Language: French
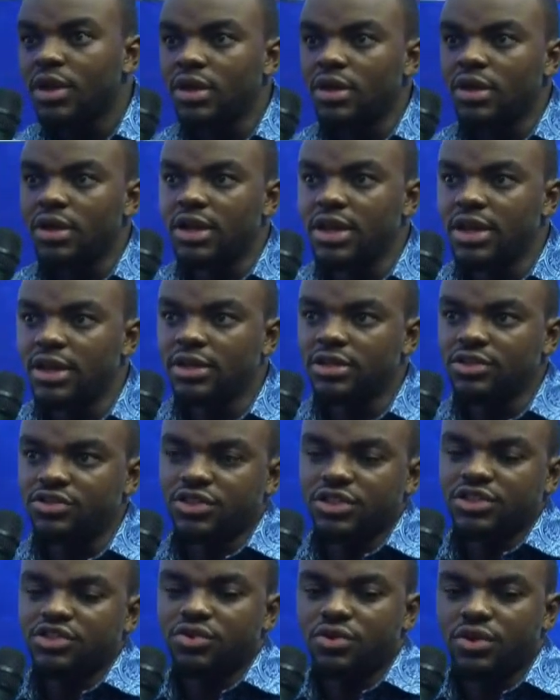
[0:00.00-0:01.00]
Les
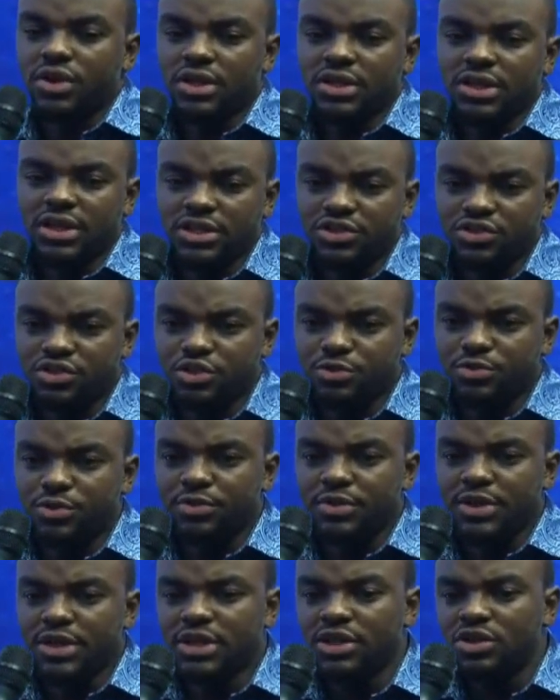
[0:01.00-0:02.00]
gestionnaires de la chose
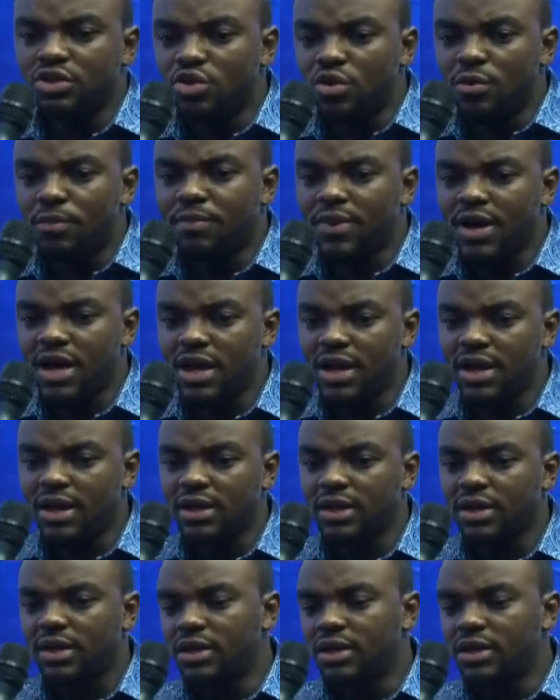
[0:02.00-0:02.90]
publique n'ont pas